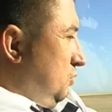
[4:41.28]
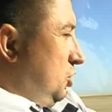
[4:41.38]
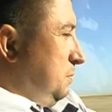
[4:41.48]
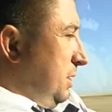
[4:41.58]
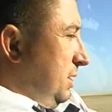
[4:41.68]

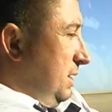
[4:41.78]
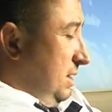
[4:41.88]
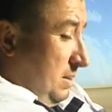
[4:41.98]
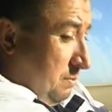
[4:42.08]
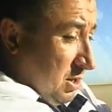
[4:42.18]
может быть,
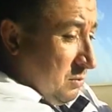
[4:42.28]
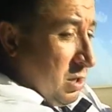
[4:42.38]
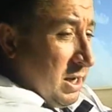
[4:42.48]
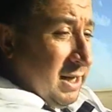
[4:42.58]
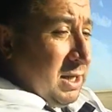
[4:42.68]
потому
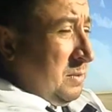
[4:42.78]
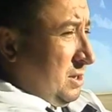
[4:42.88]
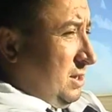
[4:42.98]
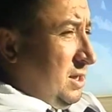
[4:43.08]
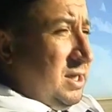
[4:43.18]
как это
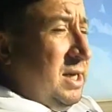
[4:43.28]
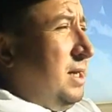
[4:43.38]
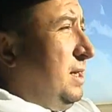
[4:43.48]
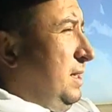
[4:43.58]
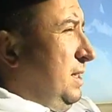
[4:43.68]
Мерседес.
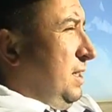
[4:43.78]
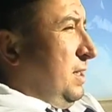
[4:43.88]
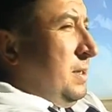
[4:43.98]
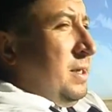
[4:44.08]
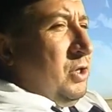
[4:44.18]

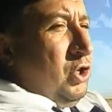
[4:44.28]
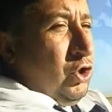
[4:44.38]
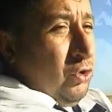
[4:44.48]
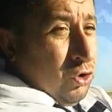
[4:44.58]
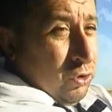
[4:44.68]

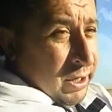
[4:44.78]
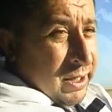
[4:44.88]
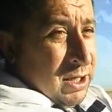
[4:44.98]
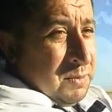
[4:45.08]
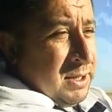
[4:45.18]
Еще что
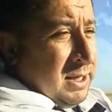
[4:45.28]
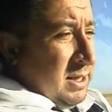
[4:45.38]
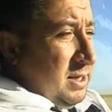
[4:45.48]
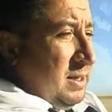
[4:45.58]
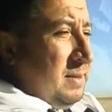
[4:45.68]
хотелось бы
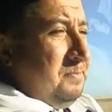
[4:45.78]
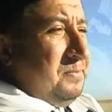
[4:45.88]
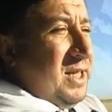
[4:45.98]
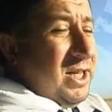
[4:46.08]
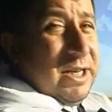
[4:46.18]
сказать.
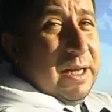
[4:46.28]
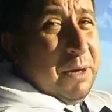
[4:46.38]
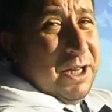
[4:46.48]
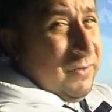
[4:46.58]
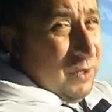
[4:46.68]
Даже
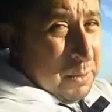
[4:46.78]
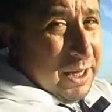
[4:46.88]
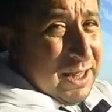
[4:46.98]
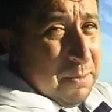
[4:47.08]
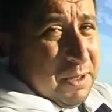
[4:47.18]
обрати
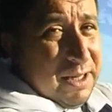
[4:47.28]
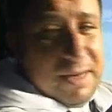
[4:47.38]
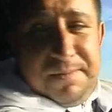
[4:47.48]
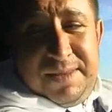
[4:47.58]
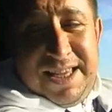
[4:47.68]
внимание на панель.
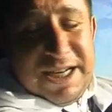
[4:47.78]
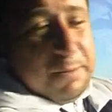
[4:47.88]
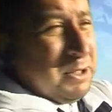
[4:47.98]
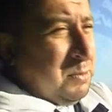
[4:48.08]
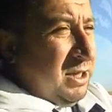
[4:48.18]
Даже
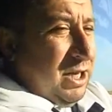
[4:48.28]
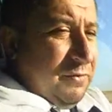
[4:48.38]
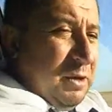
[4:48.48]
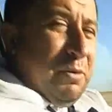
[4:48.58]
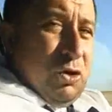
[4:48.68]
посмотрев
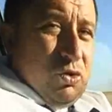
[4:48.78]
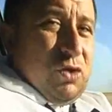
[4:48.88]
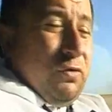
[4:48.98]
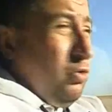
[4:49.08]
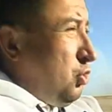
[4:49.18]
и
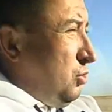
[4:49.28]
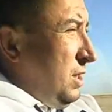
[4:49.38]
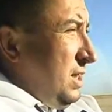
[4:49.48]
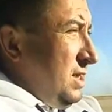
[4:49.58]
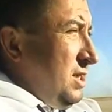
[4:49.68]
почувствовав кожу
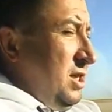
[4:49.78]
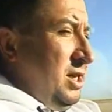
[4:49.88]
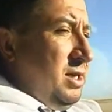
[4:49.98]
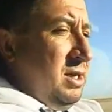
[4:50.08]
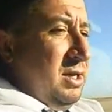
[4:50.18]

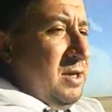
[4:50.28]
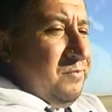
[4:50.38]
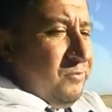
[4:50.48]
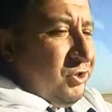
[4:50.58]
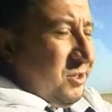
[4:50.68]
сидений,
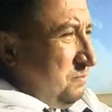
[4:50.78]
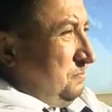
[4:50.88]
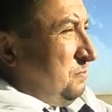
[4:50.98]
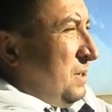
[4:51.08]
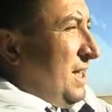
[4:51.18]
можно
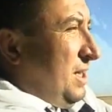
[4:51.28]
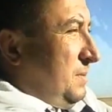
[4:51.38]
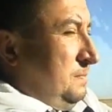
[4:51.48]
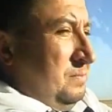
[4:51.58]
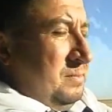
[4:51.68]
понять
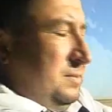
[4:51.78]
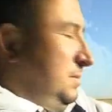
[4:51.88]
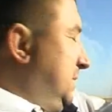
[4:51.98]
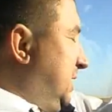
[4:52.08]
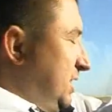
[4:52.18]

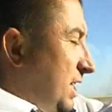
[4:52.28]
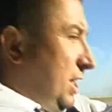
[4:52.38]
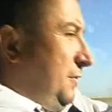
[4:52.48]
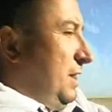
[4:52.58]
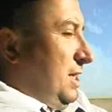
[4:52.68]
и
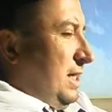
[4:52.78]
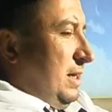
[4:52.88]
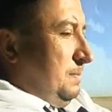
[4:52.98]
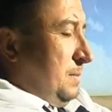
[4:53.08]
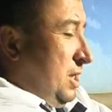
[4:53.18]
закрыв
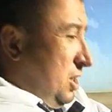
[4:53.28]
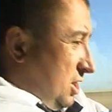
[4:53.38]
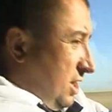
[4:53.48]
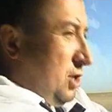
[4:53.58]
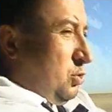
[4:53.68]
глаза,
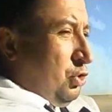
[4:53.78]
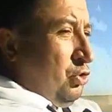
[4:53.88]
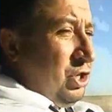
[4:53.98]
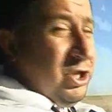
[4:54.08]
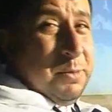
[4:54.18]
сразу
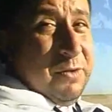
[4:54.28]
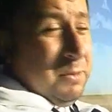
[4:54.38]
ощутить себя в